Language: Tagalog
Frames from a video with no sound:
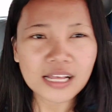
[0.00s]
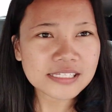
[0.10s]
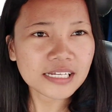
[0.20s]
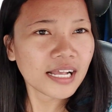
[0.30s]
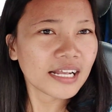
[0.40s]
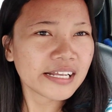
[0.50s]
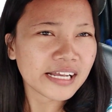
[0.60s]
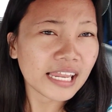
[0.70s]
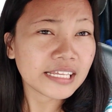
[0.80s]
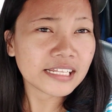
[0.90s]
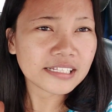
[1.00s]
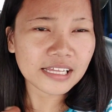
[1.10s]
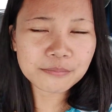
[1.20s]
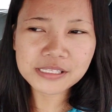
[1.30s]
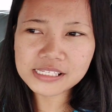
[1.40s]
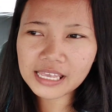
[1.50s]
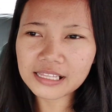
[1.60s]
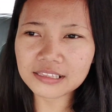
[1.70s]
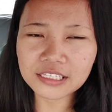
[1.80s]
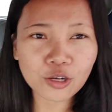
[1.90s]
At saka kagagaling lang namin sa
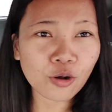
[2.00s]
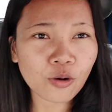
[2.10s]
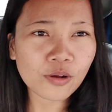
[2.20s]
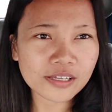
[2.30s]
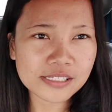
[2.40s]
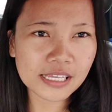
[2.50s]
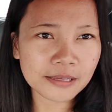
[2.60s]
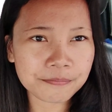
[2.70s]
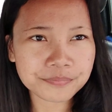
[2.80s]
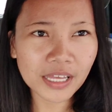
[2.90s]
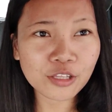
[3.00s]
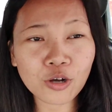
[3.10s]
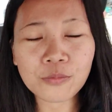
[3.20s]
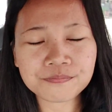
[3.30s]
LTO kasi ano,